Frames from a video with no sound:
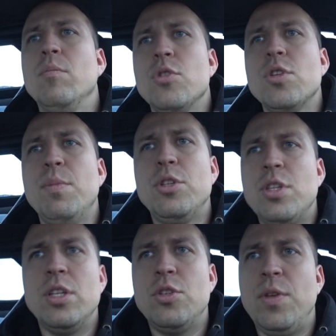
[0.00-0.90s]
Może być
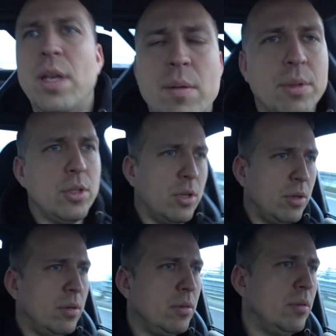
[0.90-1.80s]
ten dźwięk, bo
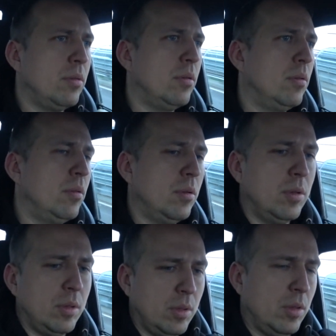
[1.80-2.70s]
to
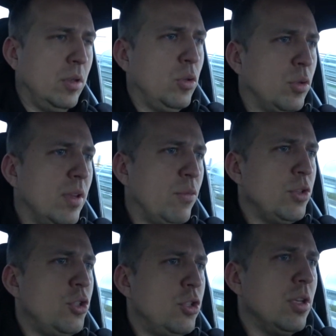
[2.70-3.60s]
tutaj
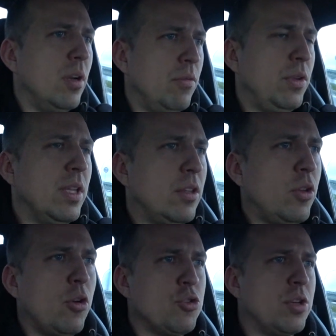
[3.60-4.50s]
właścicielowi na
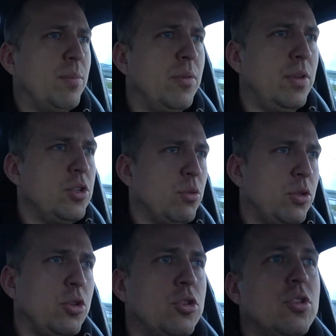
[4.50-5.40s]
torze powiedział.
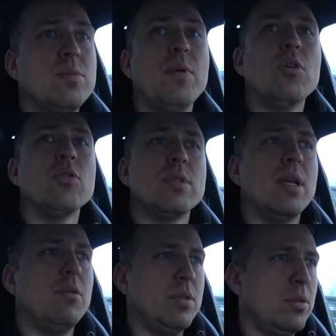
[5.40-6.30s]
Ktoś tu z boku
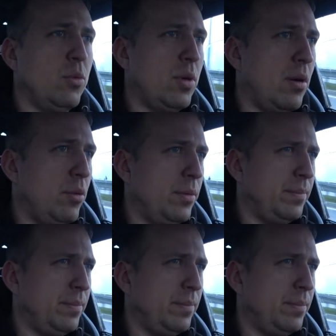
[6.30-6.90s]
stał i słuchał,